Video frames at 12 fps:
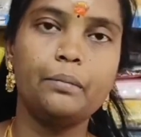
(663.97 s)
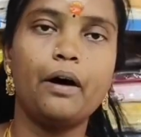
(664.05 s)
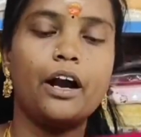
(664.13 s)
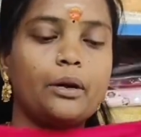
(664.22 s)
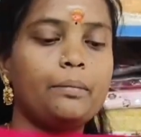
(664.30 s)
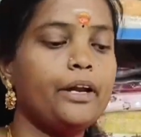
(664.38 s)

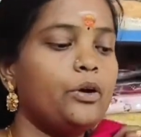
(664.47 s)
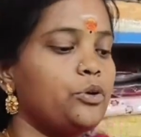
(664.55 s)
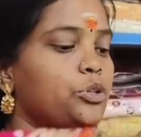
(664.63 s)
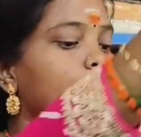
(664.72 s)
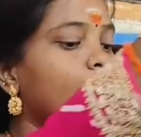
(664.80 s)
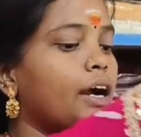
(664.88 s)
பார்டர் மாதிரி
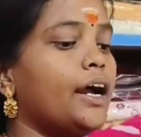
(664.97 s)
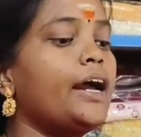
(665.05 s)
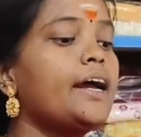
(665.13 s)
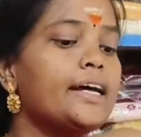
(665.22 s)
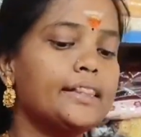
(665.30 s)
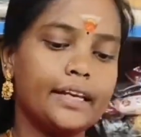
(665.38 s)
கொடுத்துருக்காங்க
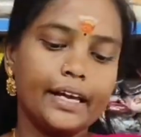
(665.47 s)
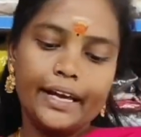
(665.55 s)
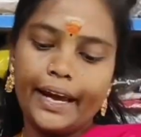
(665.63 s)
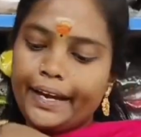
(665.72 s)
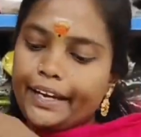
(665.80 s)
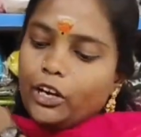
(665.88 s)
த்ரீ
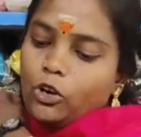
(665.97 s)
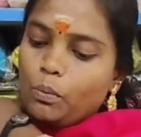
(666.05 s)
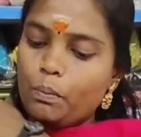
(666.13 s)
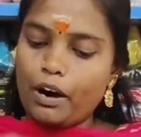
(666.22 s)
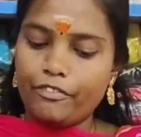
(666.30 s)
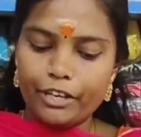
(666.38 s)
எயிட்டிக்கு
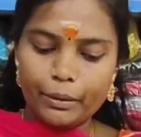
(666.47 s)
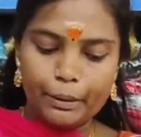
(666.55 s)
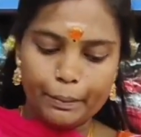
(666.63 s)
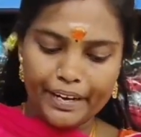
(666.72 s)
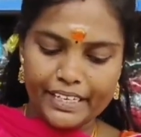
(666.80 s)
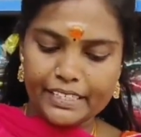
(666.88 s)
ரொம்ப
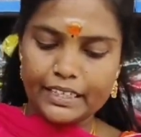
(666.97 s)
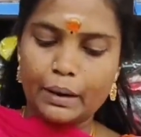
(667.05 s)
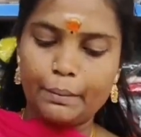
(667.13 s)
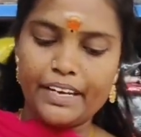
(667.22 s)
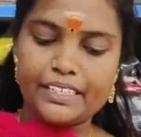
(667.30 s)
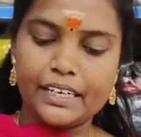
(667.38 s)
அஃபோர்டபுள் பிரைஸ்
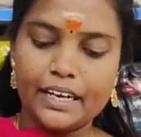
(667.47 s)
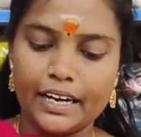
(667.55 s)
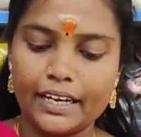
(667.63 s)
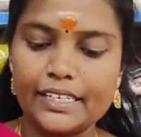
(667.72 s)
டபுள் எக்ஸல் காரங்களா